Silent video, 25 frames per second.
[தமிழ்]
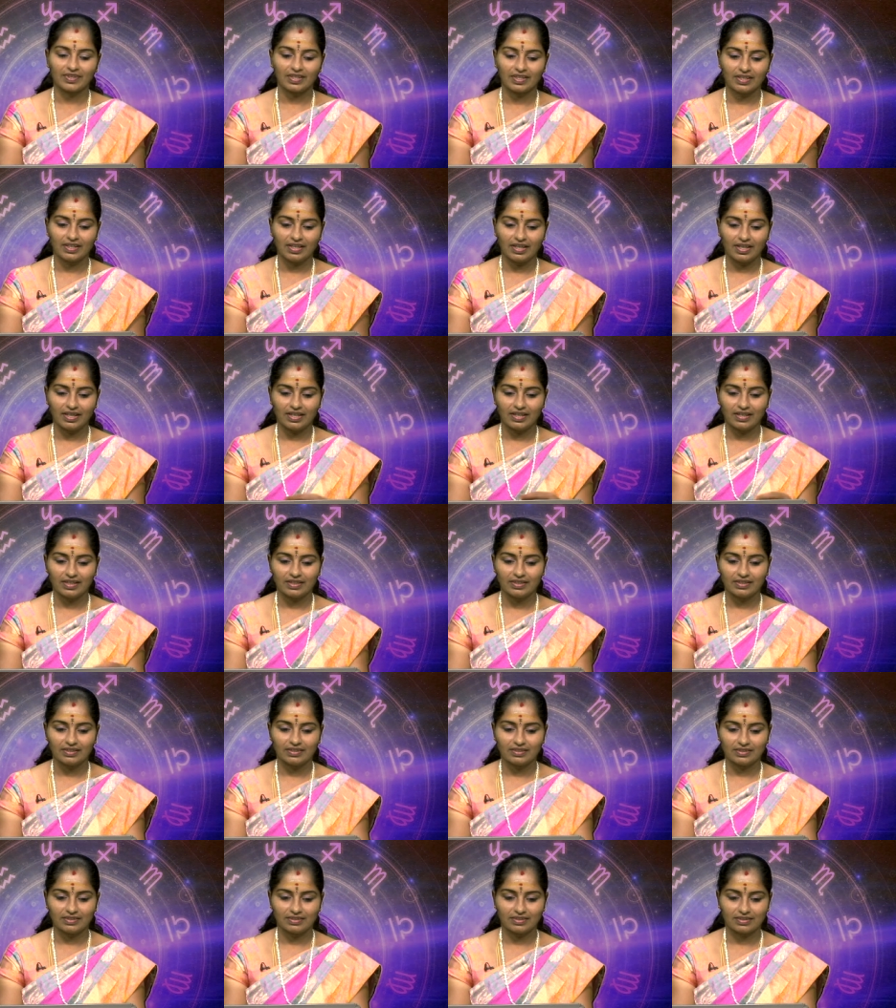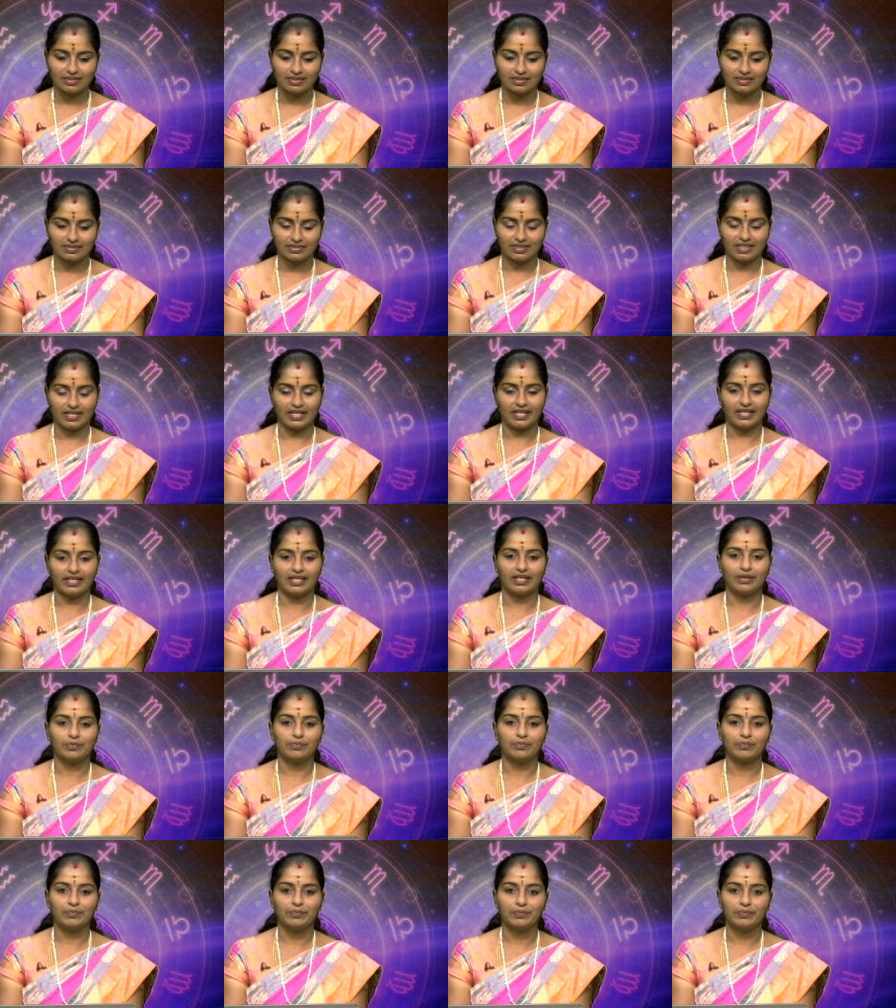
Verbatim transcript: மகனுக்கு சரி பையனுக்கு